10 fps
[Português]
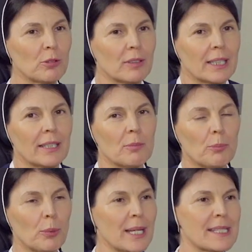de que,
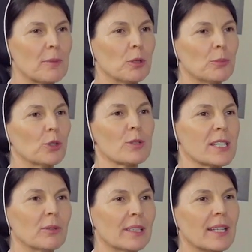por exemplo, em
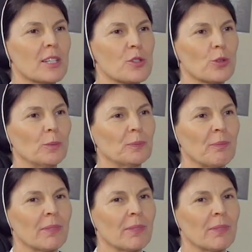produção de texto,